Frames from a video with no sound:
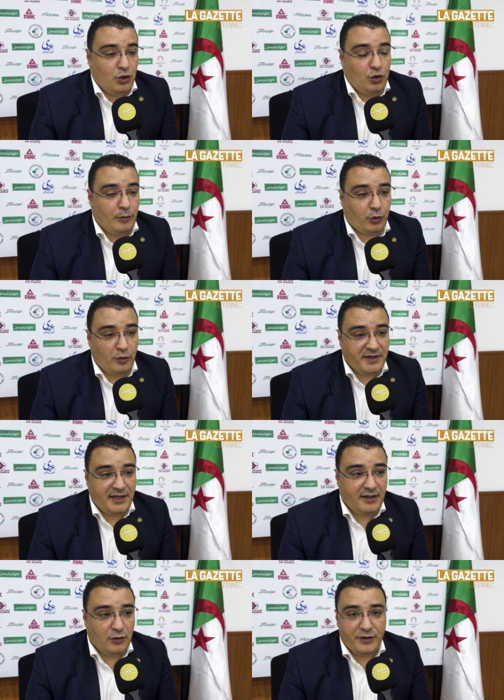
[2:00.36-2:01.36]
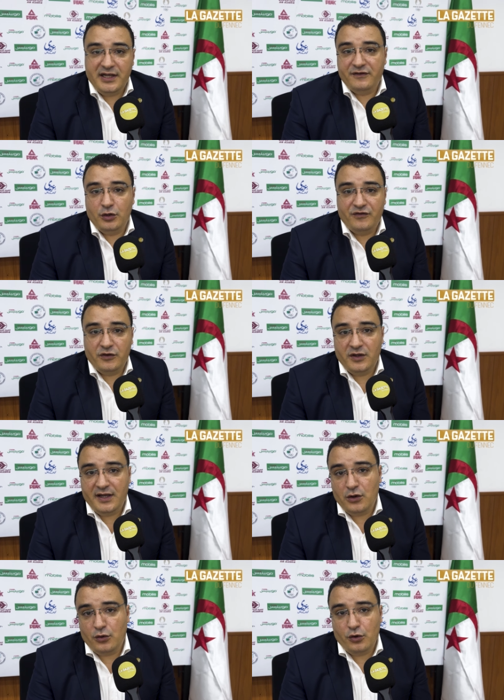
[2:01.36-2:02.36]
Le premier, en
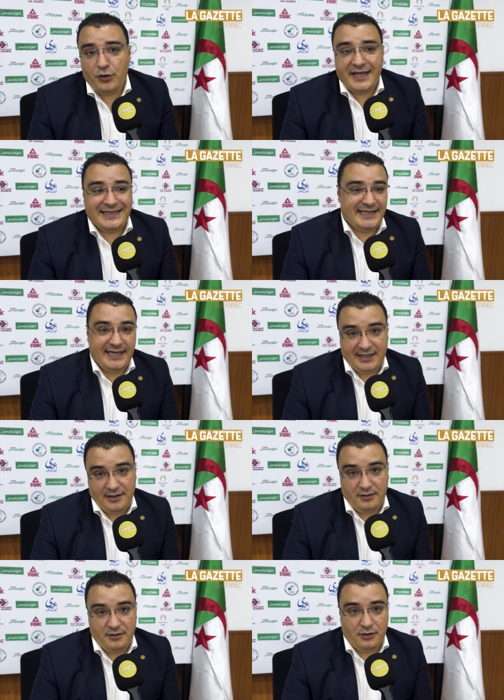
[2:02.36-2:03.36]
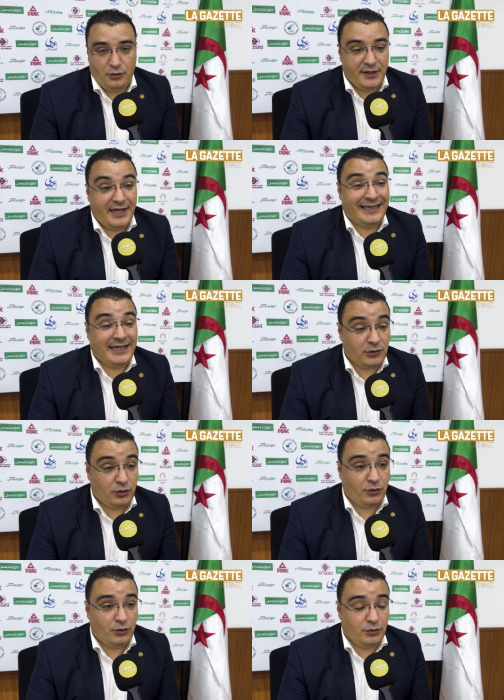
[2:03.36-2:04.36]
individuel, on a cinq, euh, on a
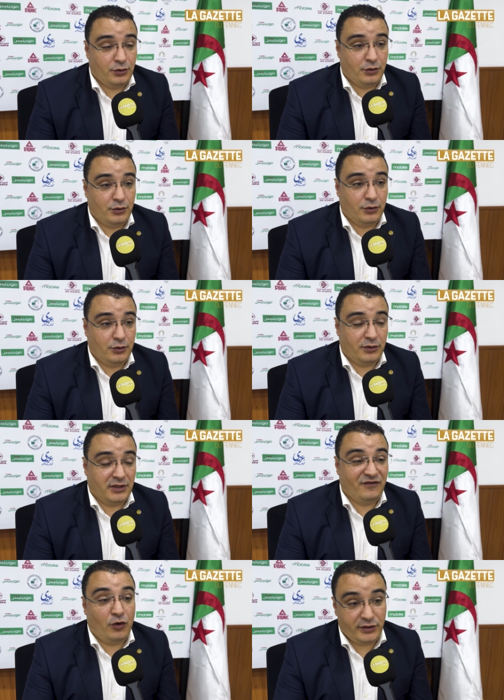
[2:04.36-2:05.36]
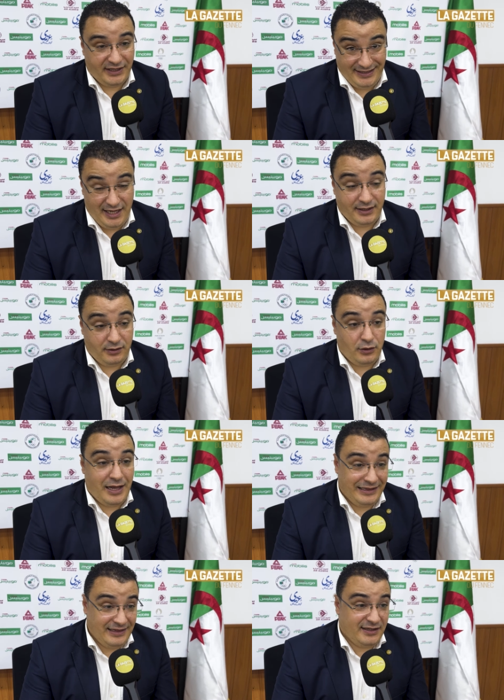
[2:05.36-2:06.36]
quatre euh, qui vont quatre
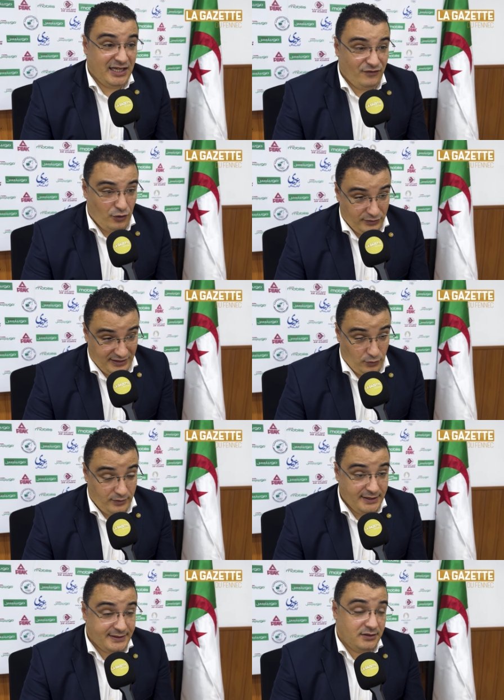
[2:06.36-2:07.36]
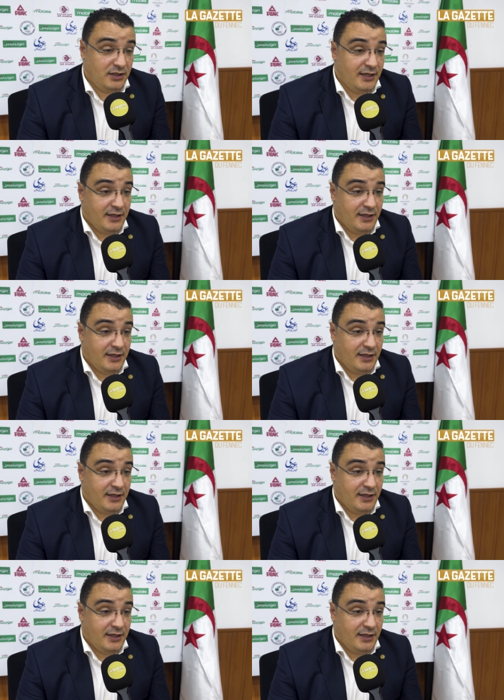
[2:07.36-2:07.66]
athlètes qui vont entrer en 10,